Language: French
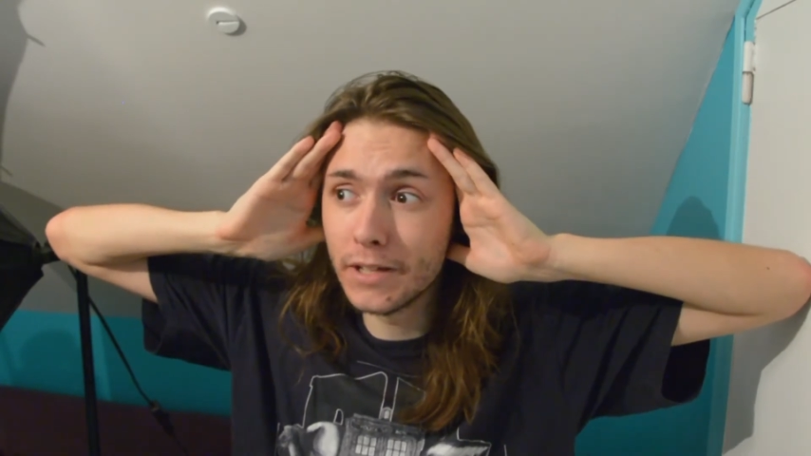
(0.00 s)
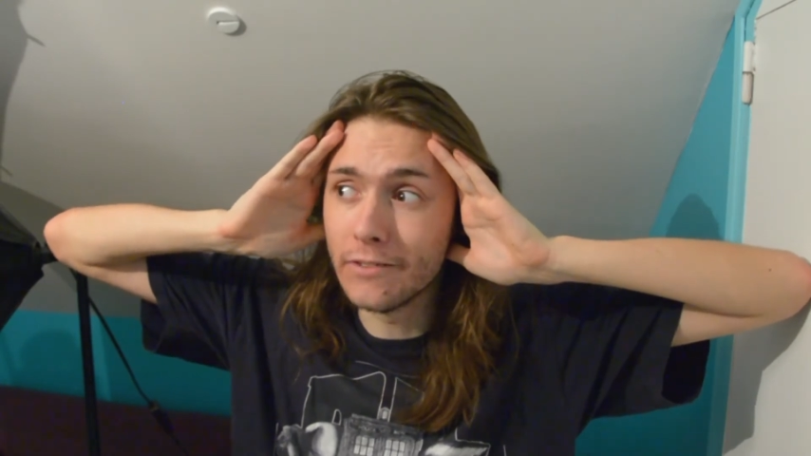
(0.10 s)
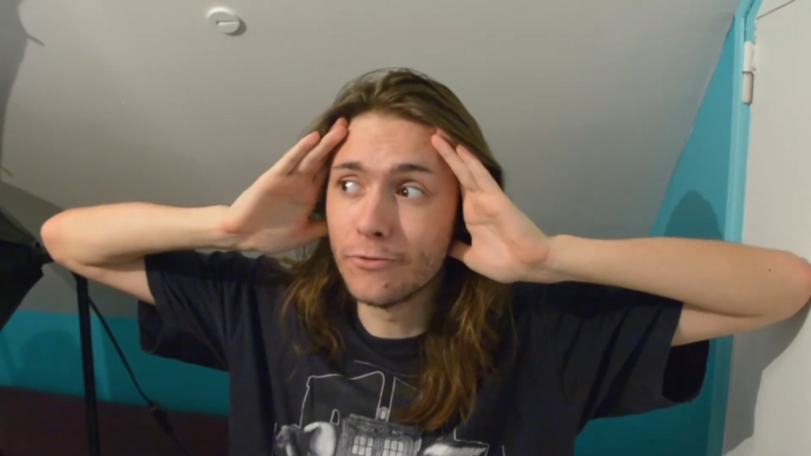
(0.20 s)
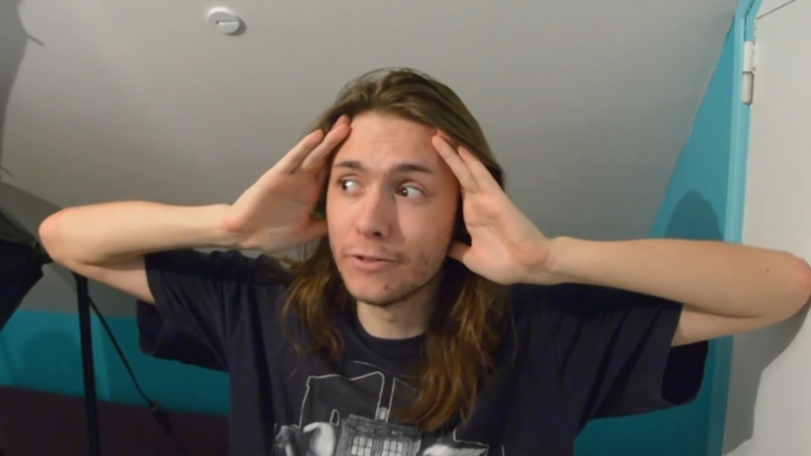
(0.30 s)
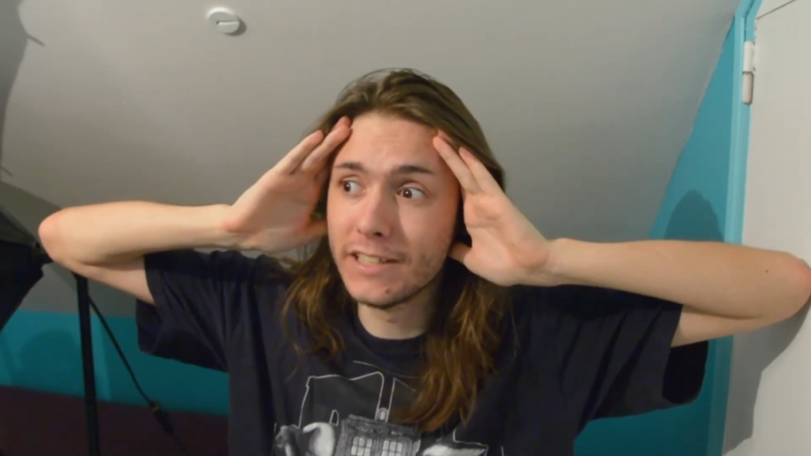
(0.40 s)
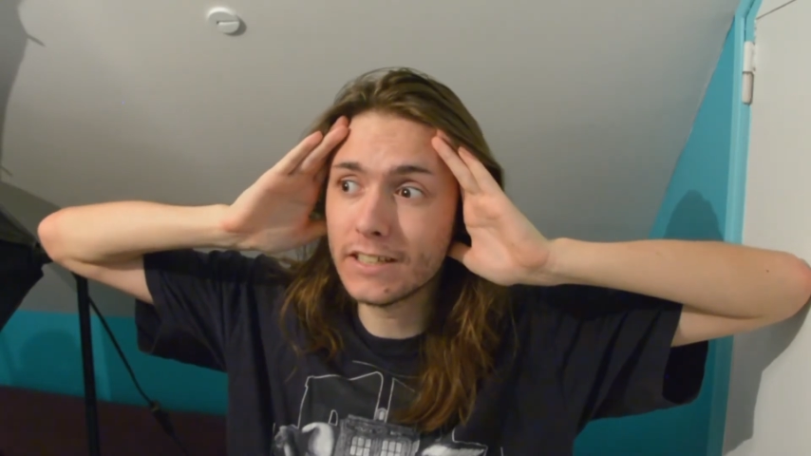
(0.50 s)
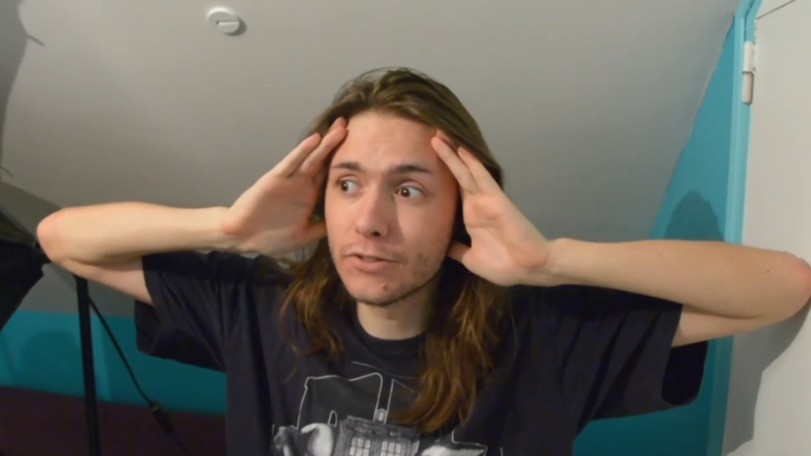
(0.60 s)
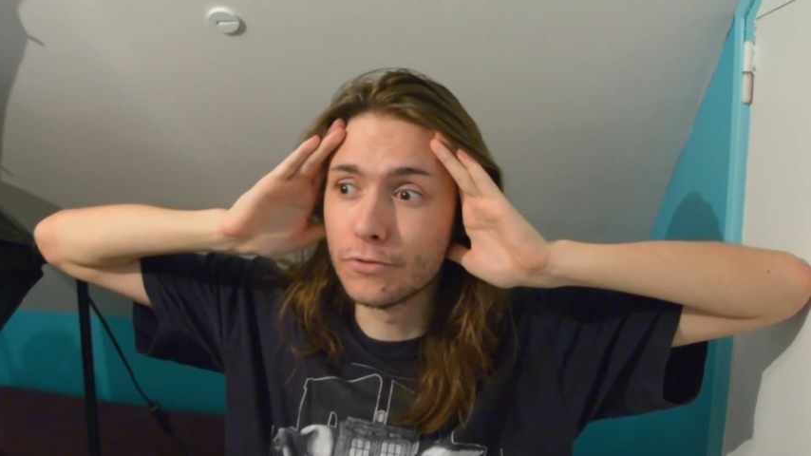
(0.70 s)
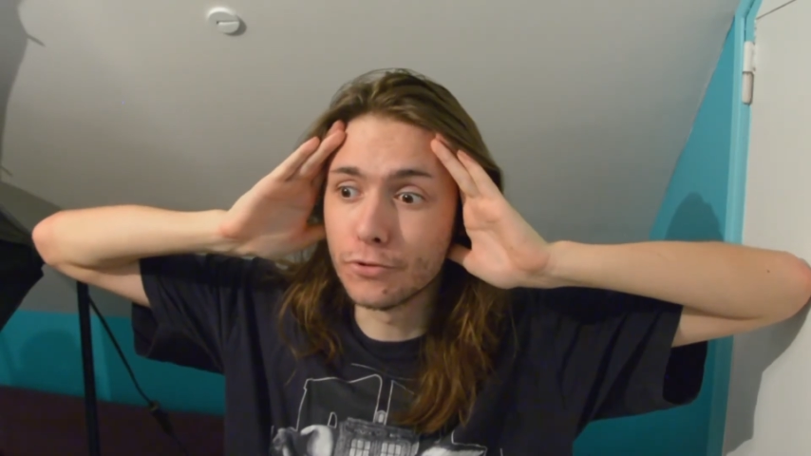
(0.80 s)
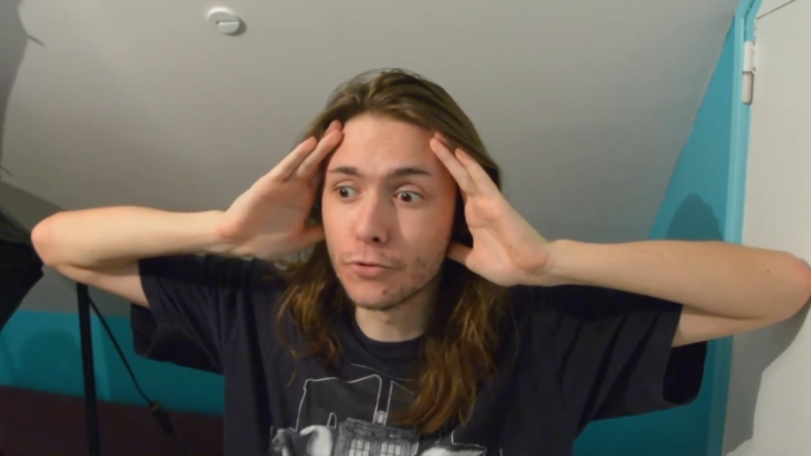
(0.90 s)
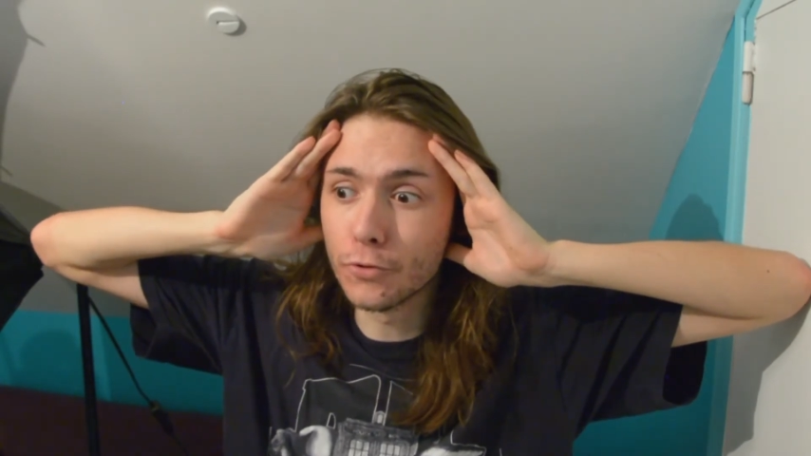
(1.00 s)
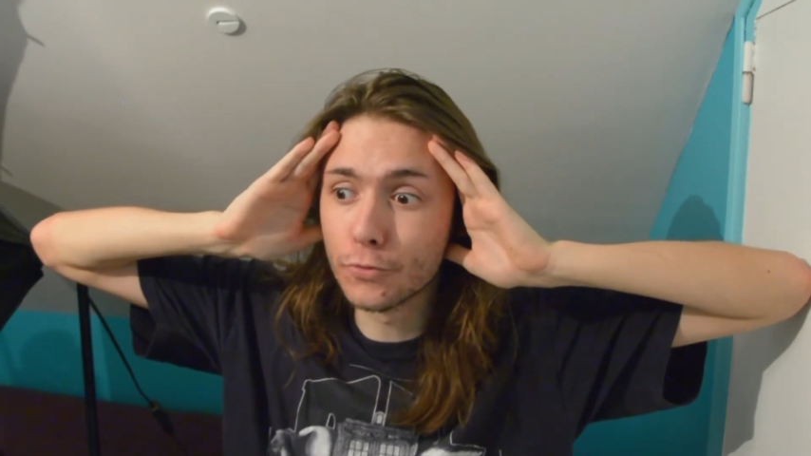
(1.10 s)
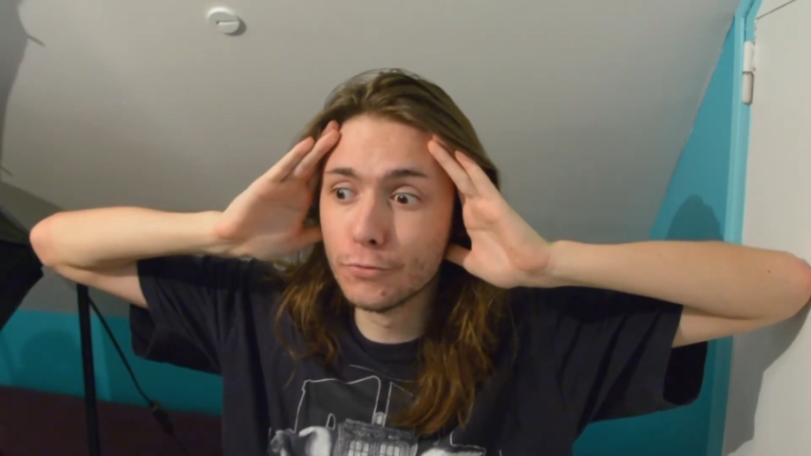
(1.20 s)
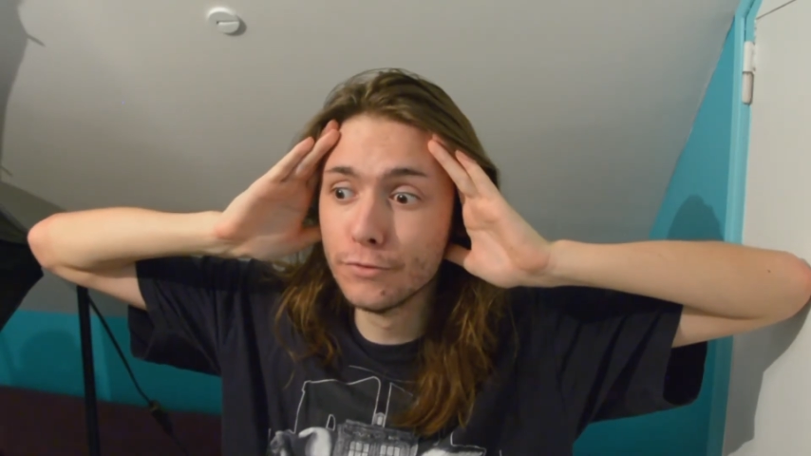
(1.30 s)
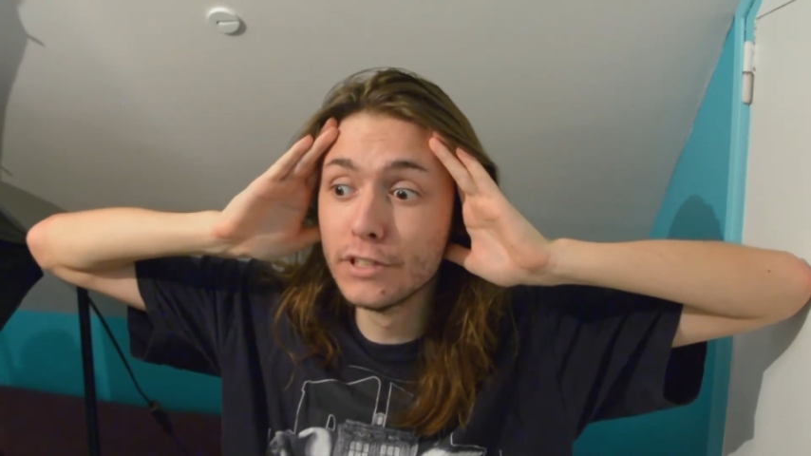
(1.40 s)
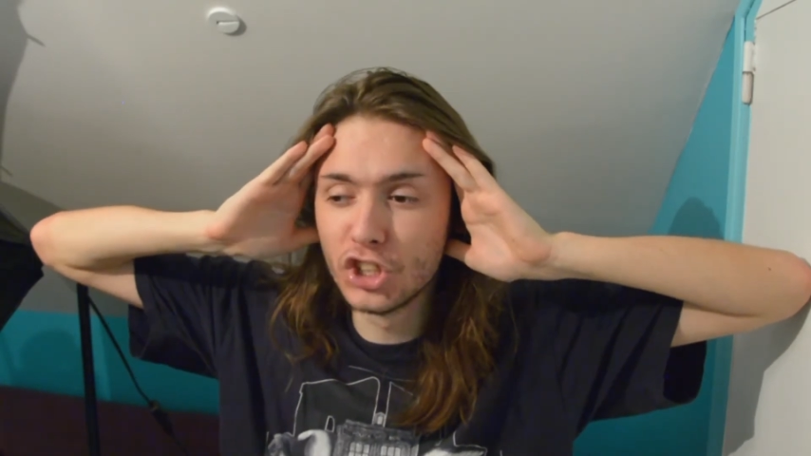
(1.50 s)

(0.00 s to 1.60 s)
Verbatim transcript: mais il faut dire que sur le coup,